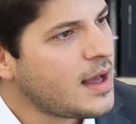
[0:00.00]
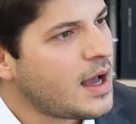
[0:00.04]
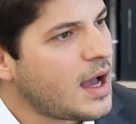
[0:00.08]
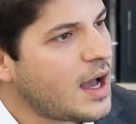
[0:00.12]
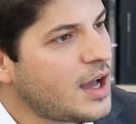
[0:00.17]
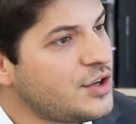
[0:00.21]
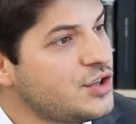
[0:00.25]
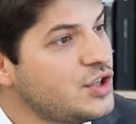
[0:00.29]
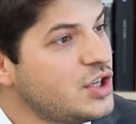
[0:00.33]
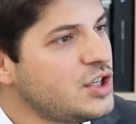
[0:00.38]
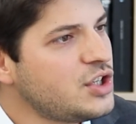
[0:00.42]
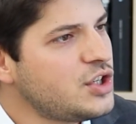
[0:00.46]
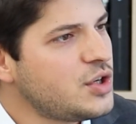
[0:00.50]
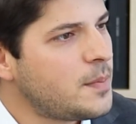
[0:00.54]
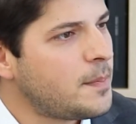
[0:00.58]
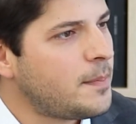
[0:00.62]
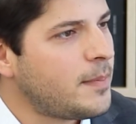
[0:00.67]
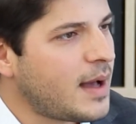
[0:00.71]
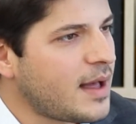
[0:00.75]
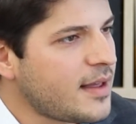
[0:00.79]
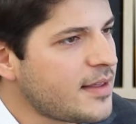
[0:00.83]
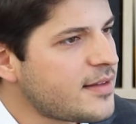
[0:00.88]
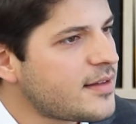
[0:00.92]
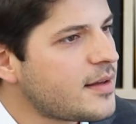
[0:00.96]
a gente
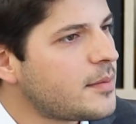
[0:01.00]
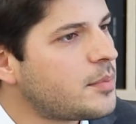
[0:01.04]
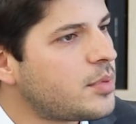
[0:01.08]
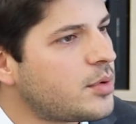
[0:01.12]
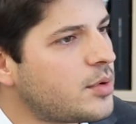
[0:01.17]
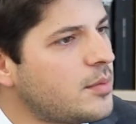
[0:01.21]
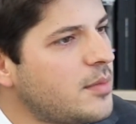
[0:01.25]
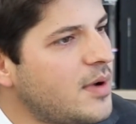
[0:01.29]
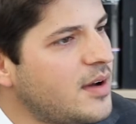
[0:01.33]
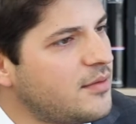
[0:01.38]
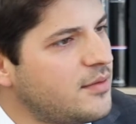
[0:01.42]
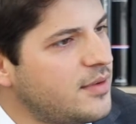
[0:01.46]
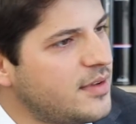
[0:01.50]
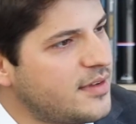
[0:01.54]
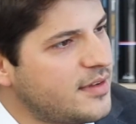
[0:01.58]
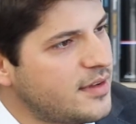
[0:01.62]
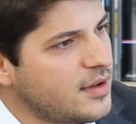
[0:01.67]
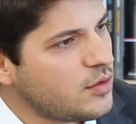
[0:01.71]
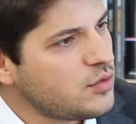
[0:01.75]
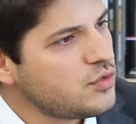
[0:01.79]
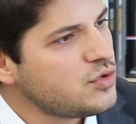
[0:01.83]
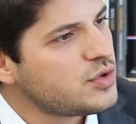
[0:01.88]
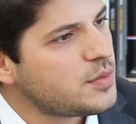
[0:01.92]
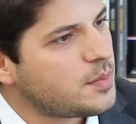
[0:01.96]
passa por uma
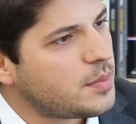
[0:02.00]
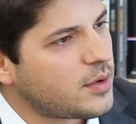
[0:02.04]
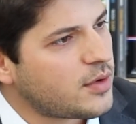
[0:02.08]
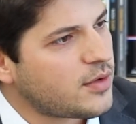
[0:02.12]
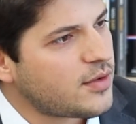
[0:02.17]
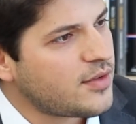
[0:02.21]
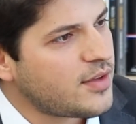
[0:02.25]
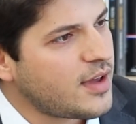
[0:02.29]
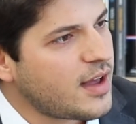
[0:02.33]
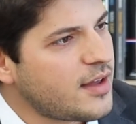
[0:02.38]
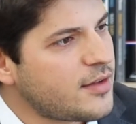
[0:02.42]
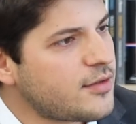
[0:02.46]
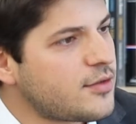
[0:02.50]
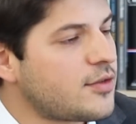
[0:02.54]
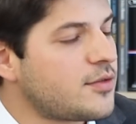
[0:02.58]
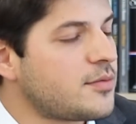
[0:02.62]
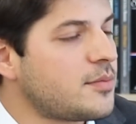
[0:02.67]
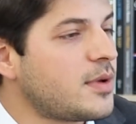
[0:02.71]
visão de processos,